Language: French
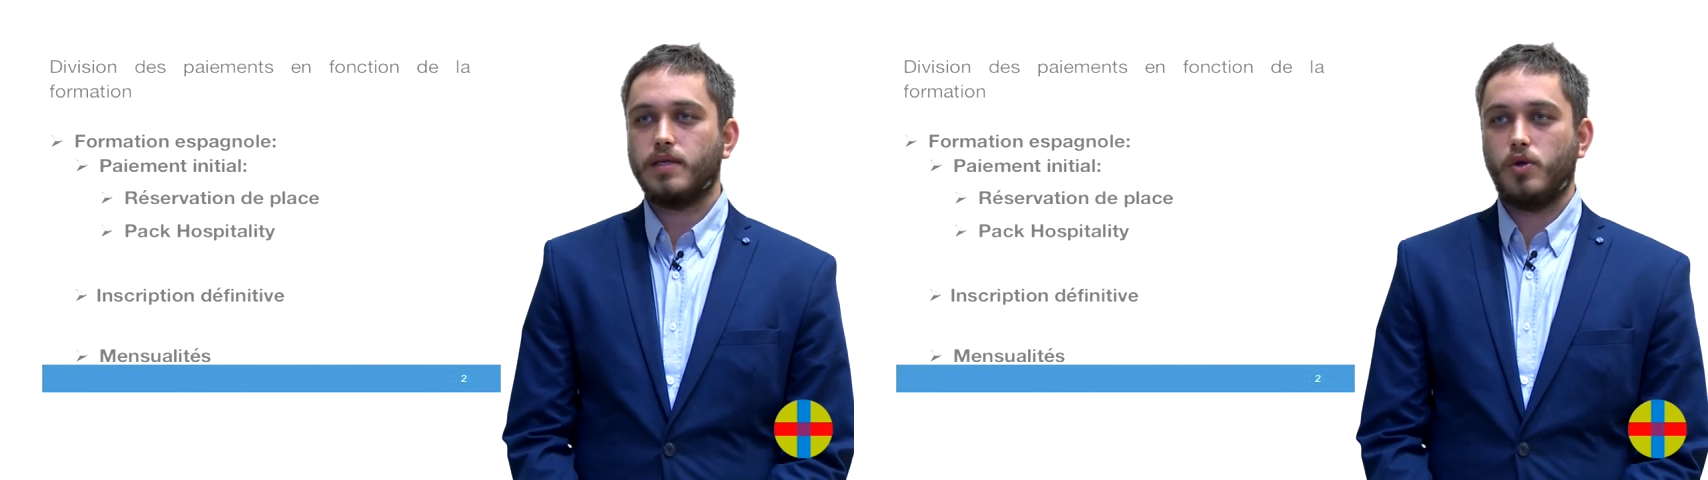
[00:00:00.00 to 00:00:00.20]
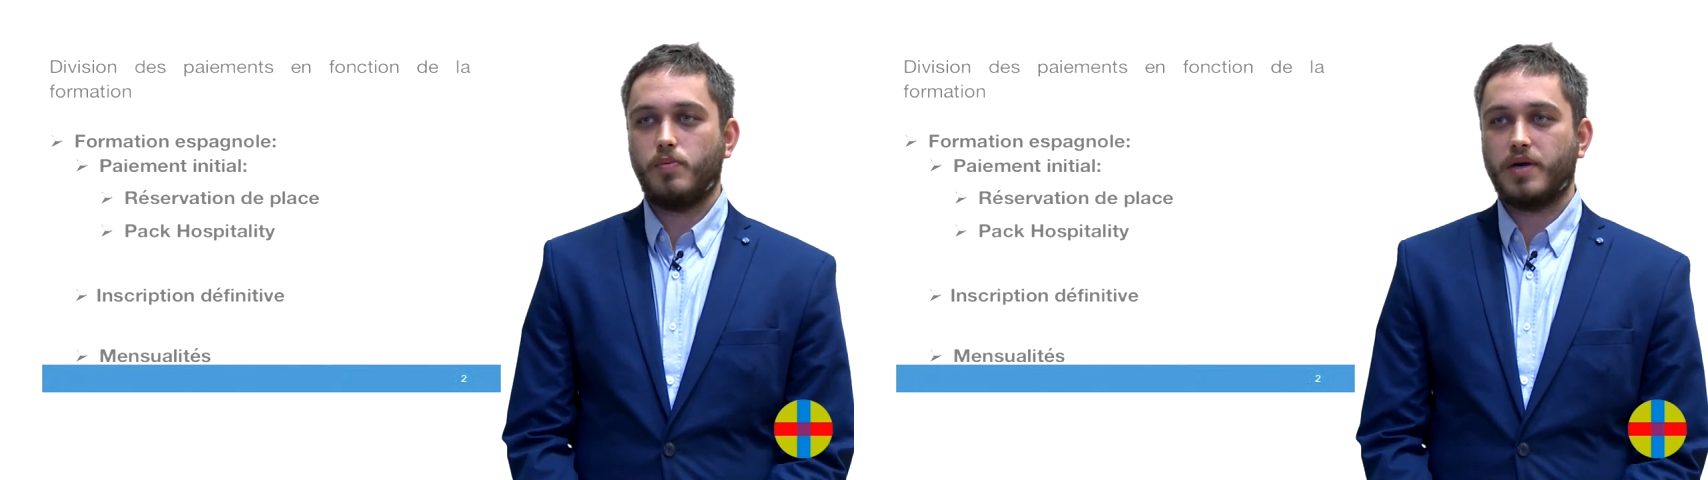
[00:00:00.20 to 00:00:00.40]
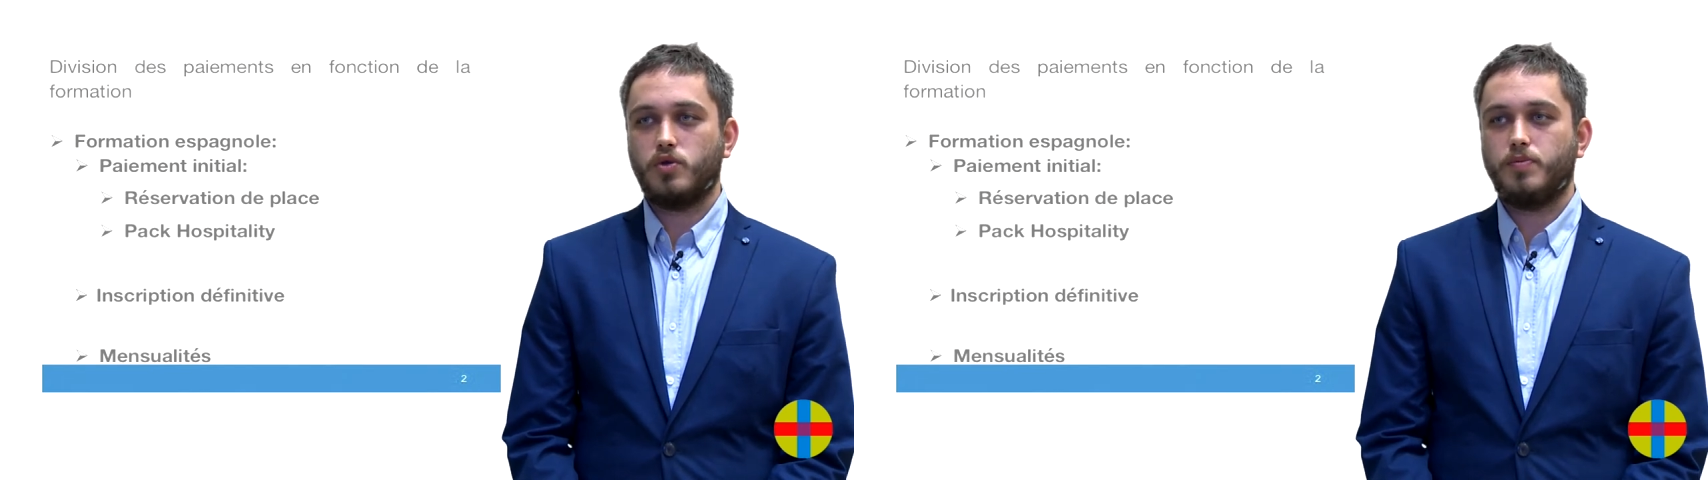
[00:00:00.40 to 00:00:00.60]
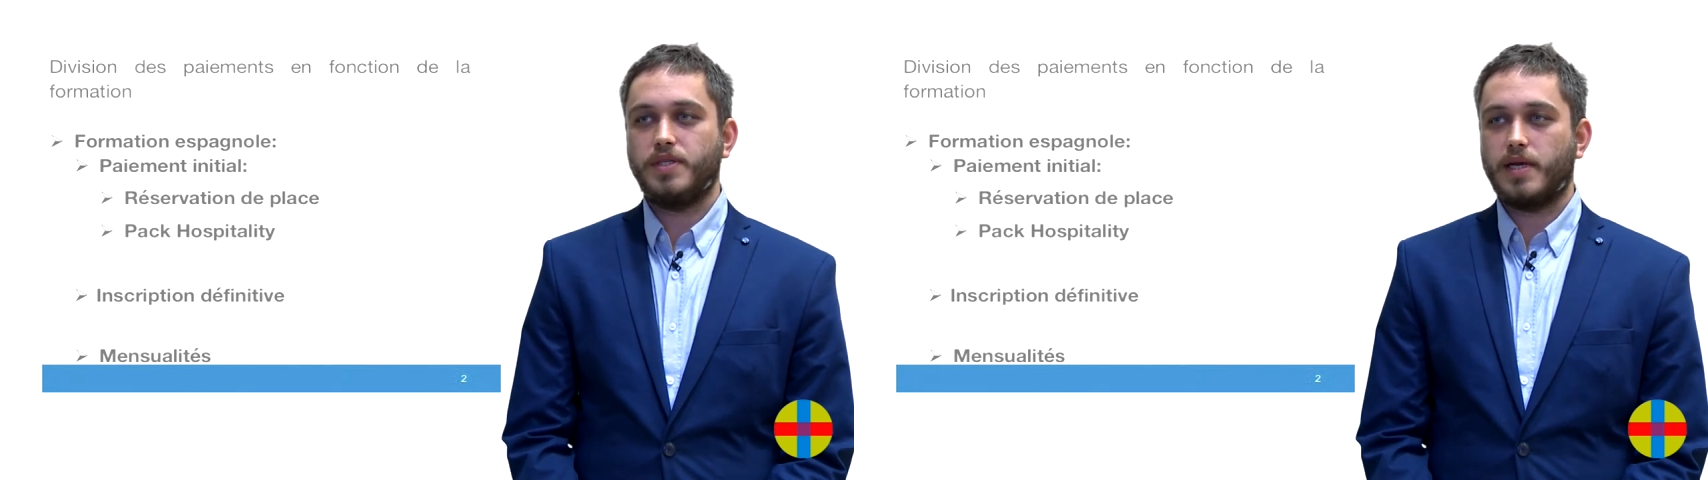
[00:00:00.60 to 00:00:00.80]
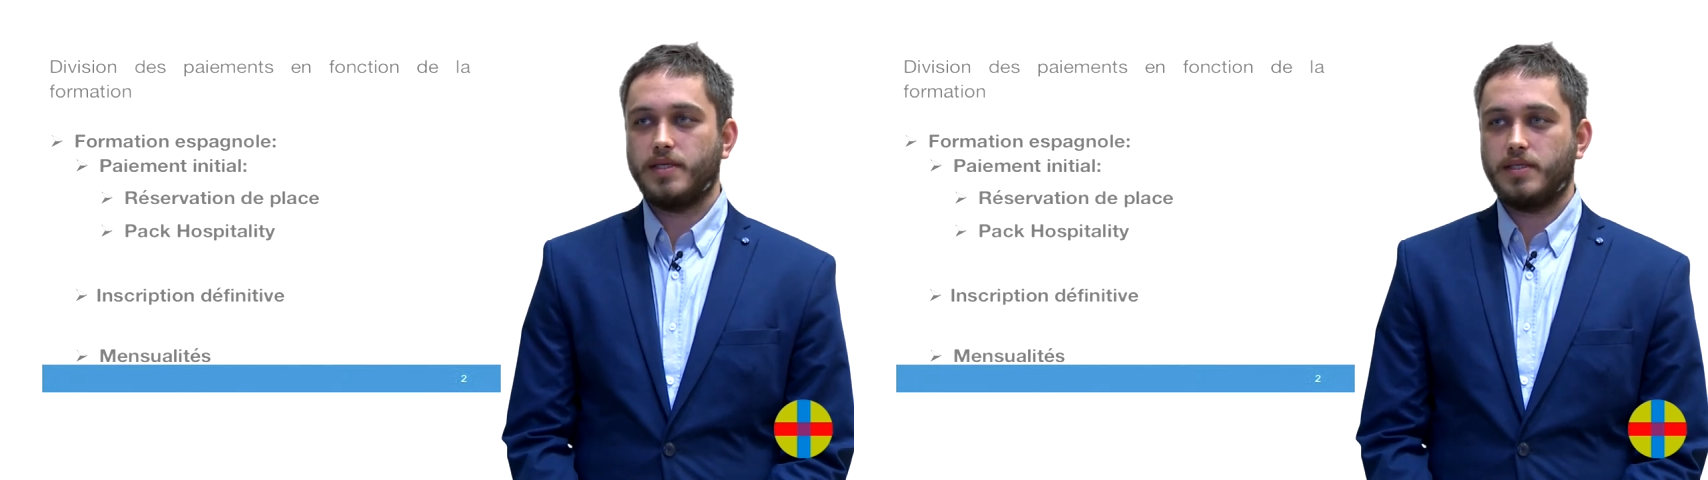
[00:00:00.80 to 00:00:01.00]
et le pack
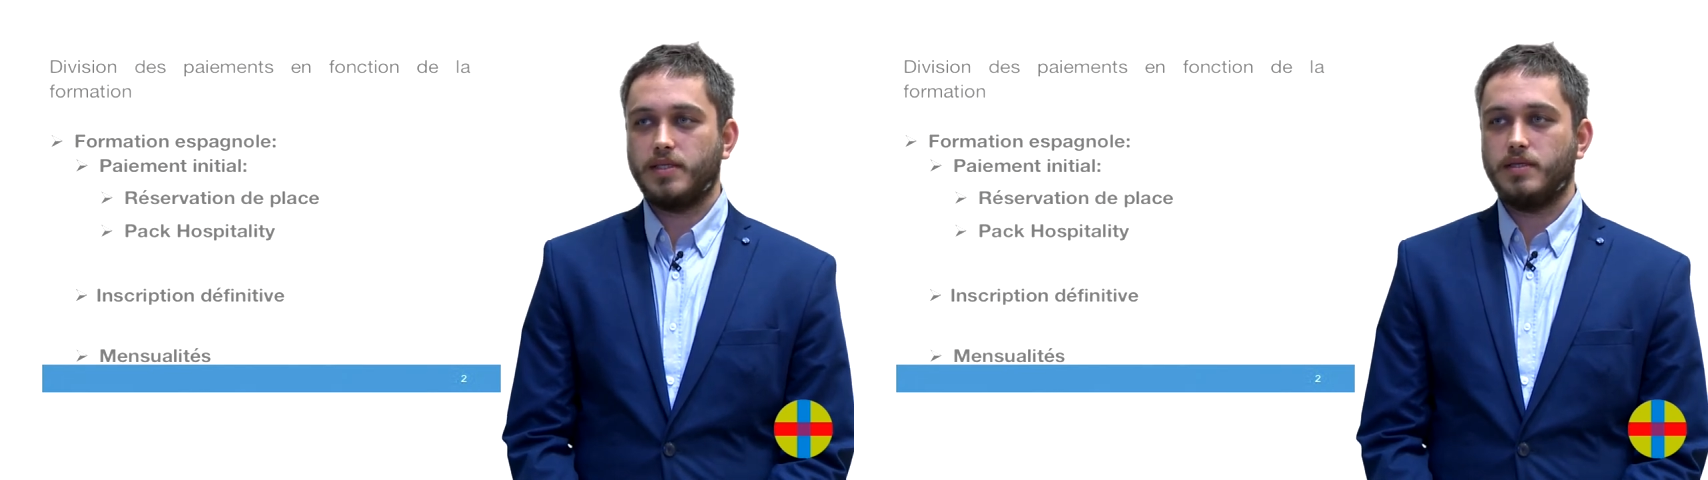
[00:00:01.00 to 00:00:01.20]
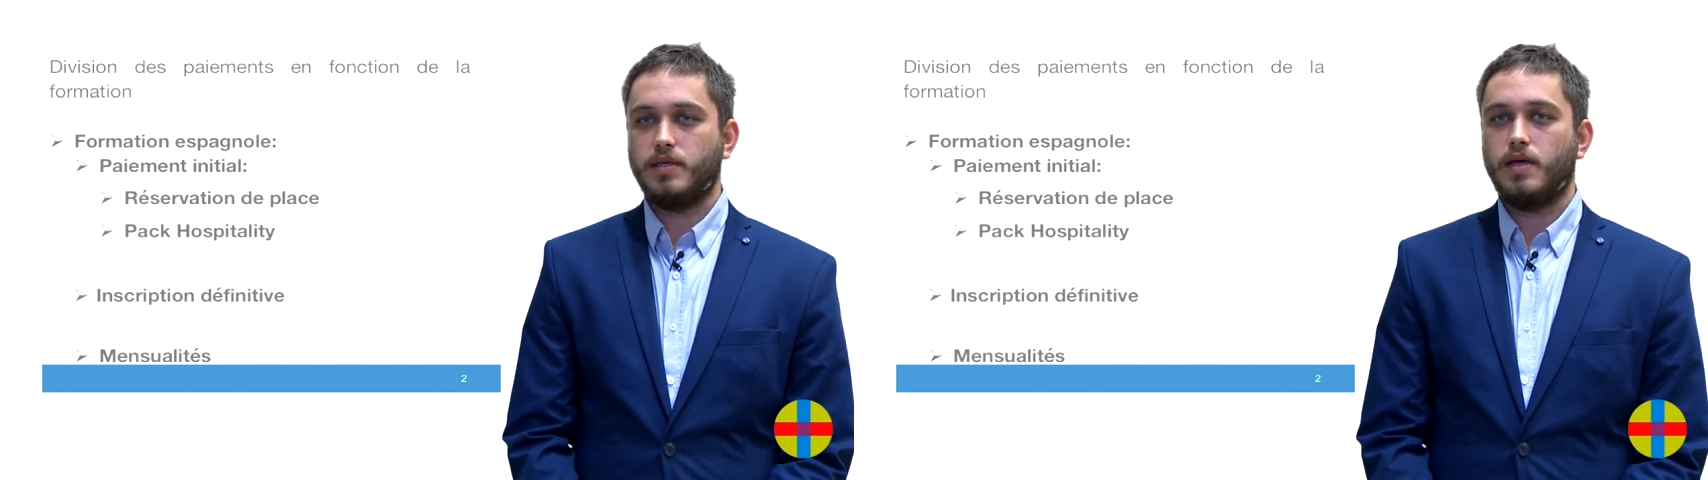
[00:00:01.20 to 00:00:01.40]
hospitality.